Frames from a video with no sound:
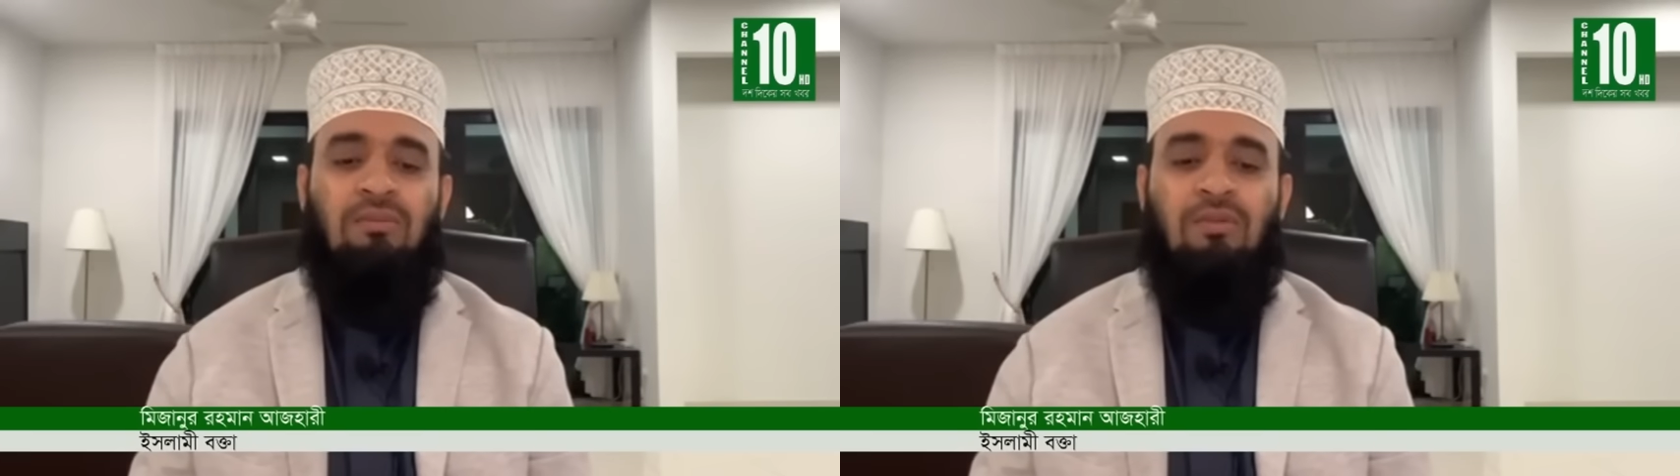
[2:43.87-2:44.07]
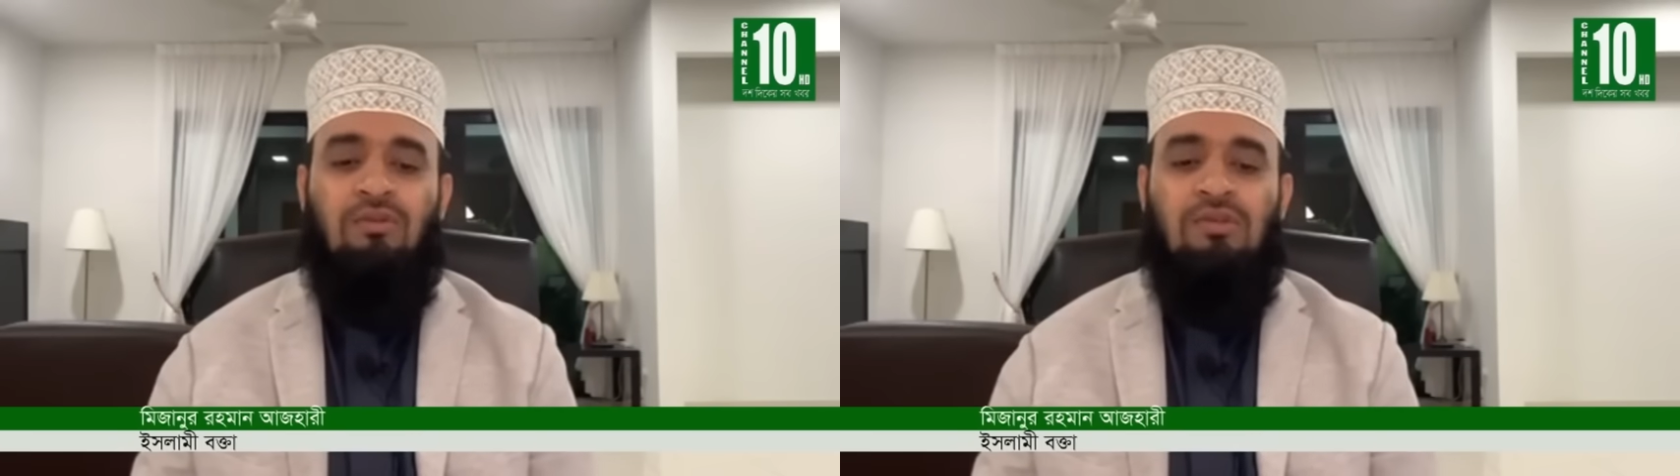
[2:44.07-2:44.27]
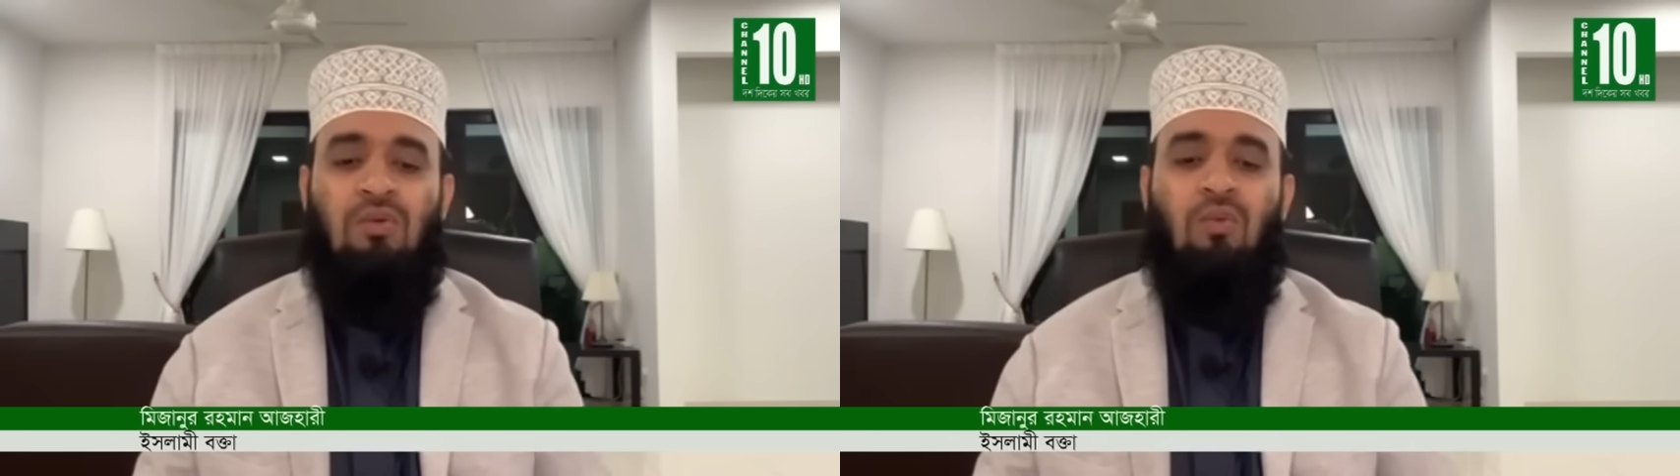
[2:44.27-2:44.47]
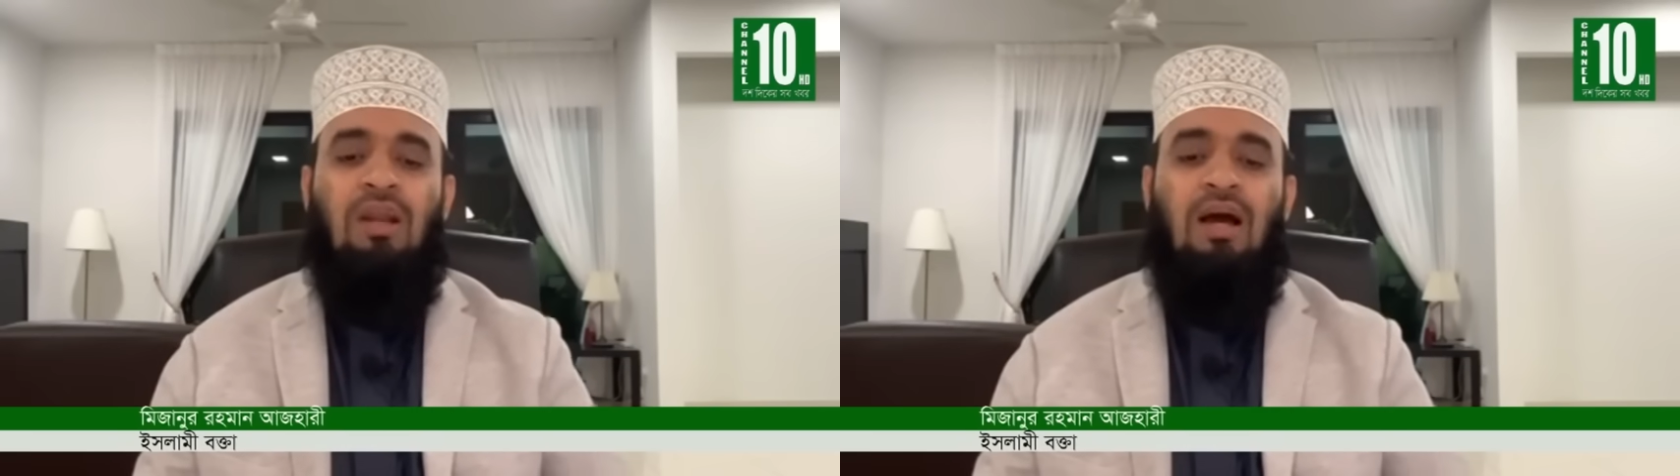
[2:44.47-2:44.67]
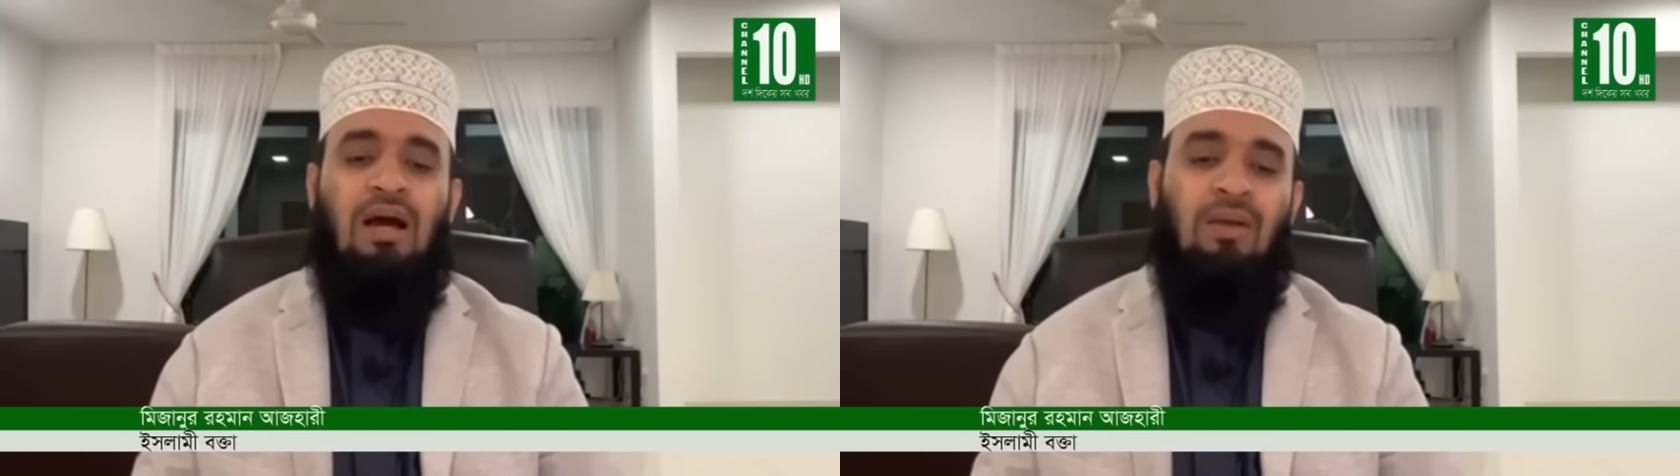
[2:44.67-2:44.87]
নম্বর হচ্ছে
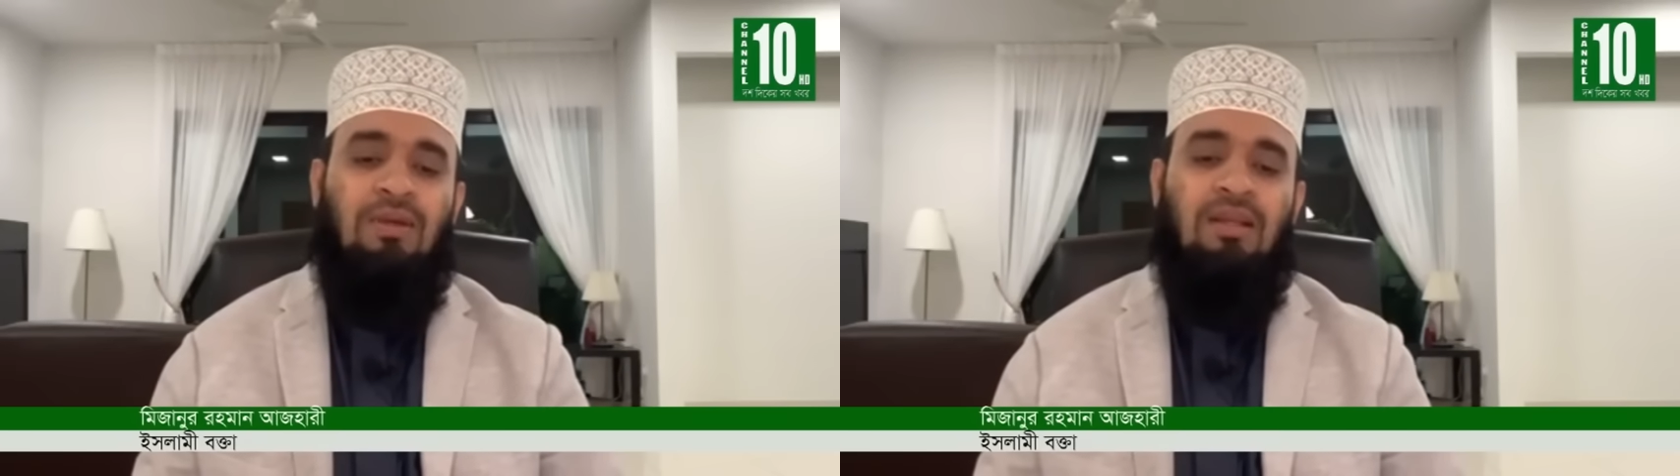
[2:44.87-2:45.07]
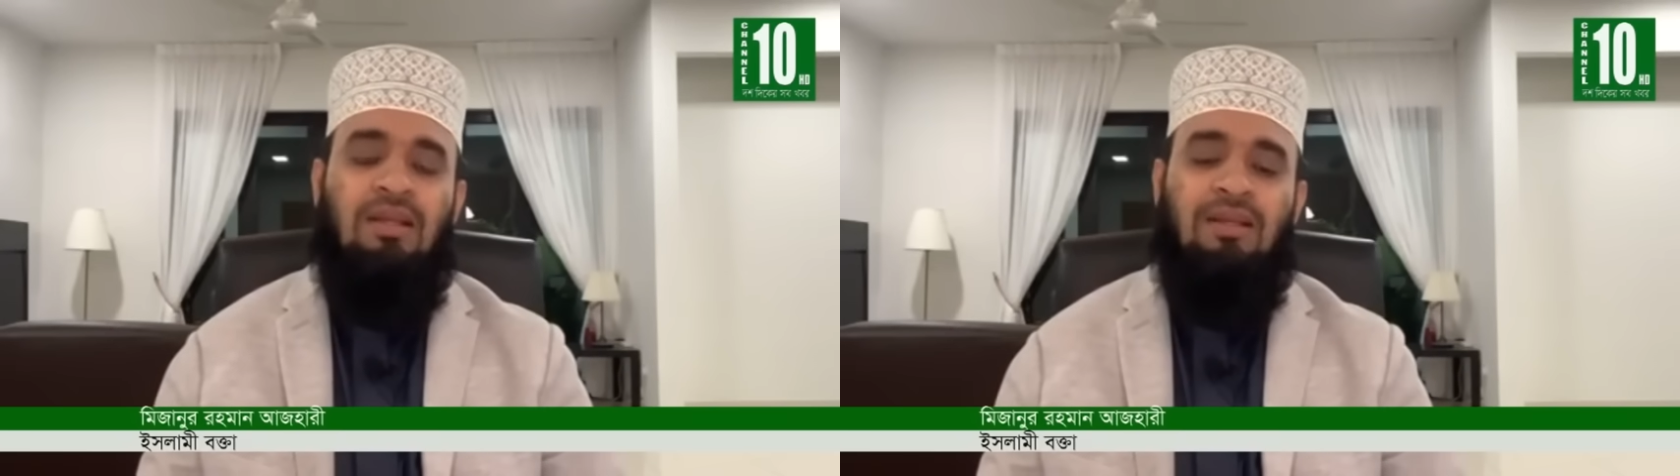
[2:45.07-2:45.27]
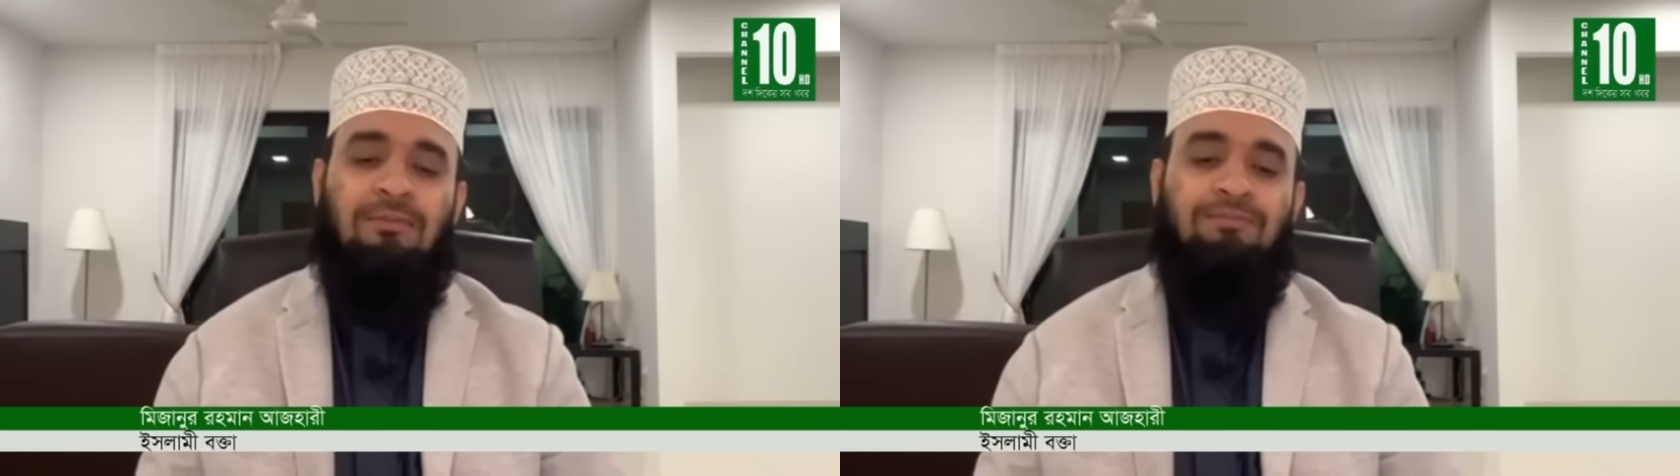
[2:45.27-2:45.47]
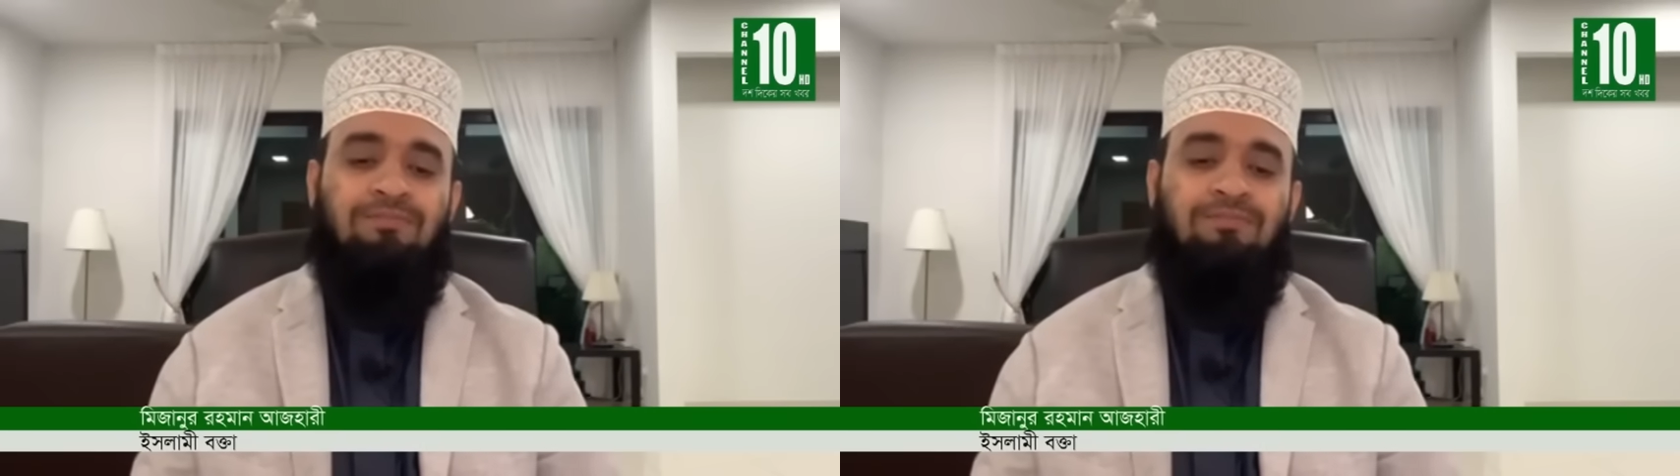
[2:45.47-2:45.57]
ওয়াল আমিলিন